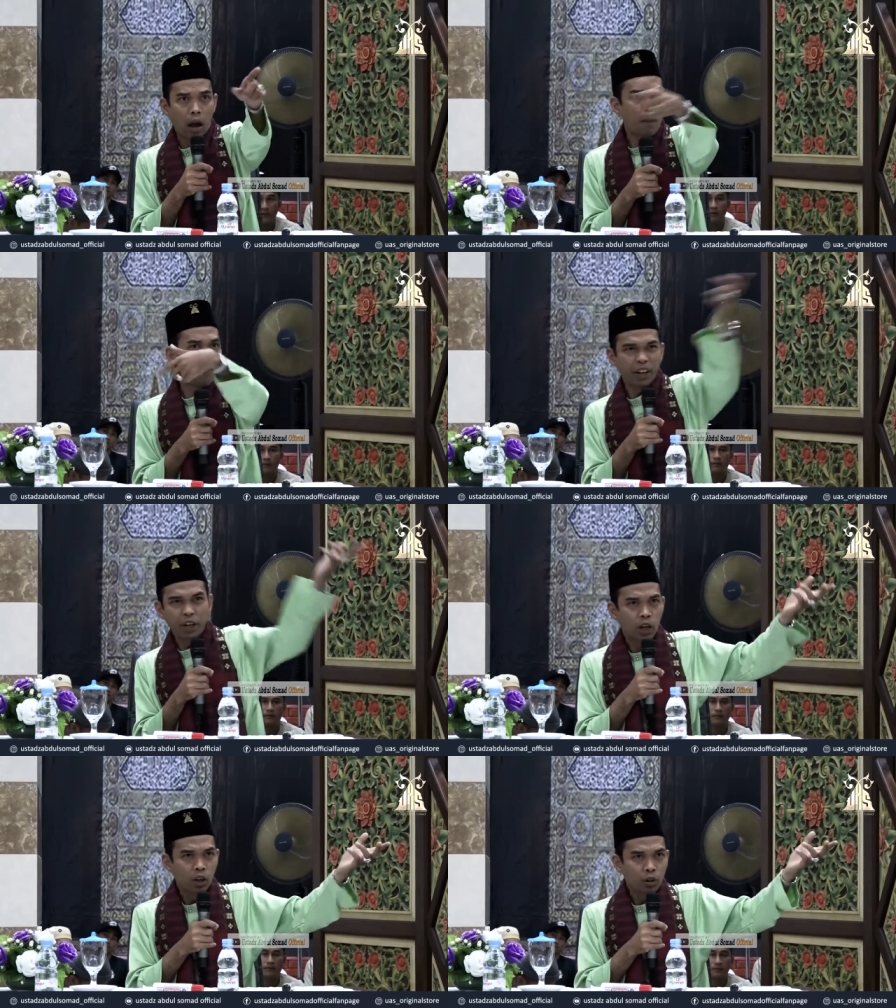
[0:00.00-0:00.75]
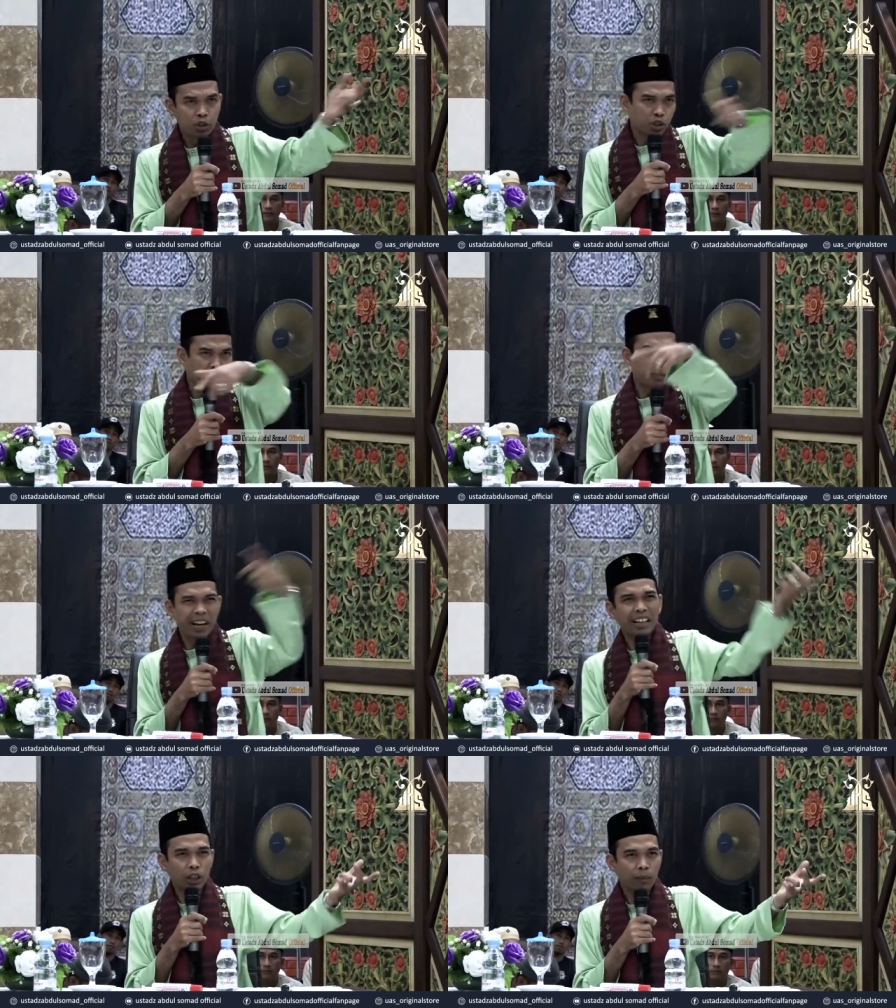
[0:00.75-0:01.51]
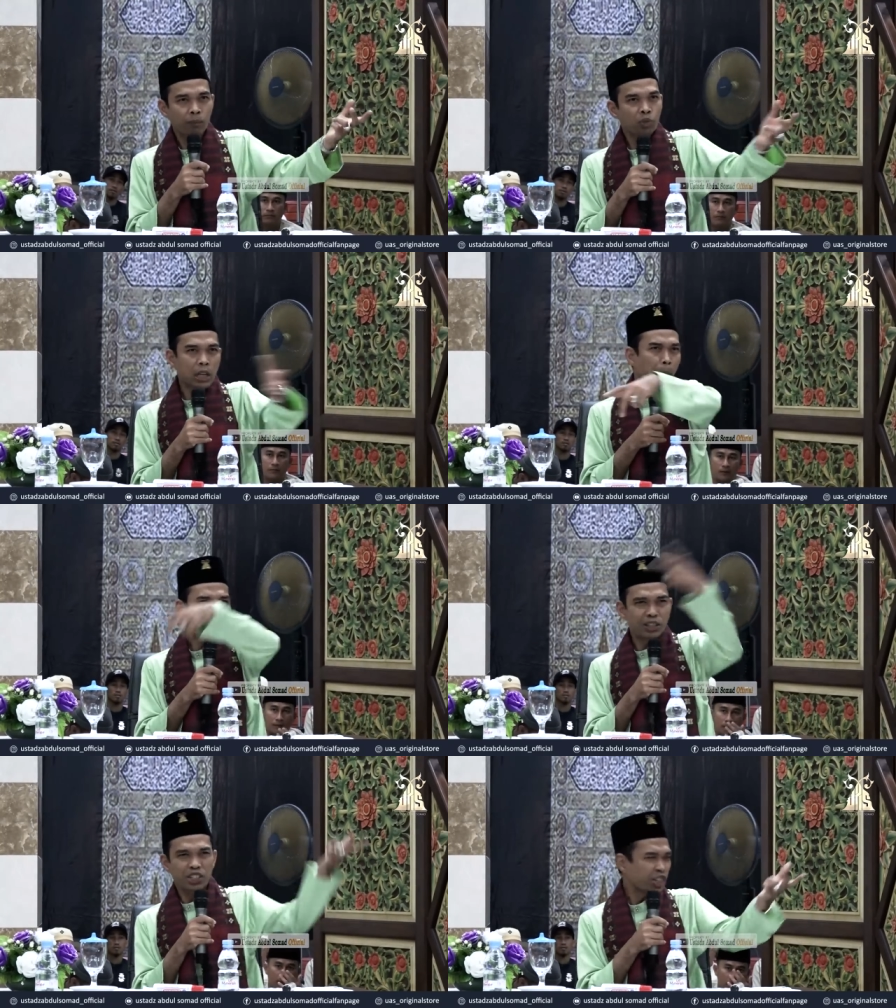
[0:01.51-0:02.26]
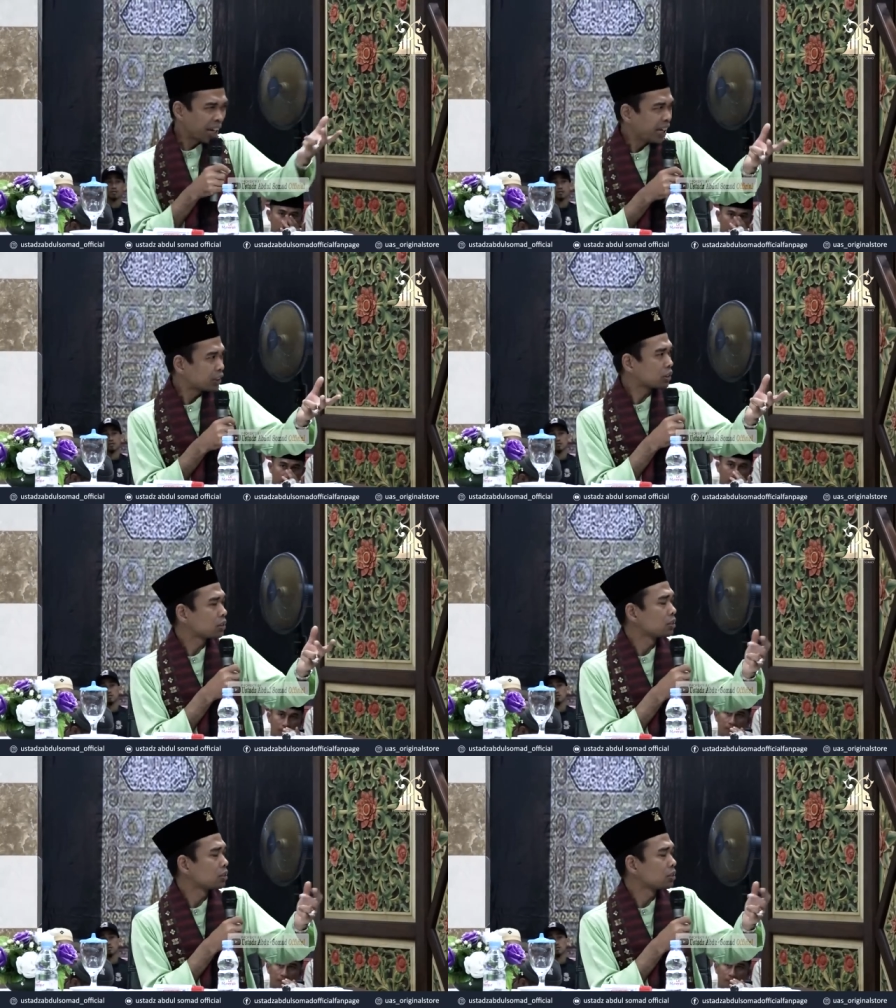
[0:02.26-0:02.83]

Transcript: Apa ini? Diskriminatif, tidak Pancasilais.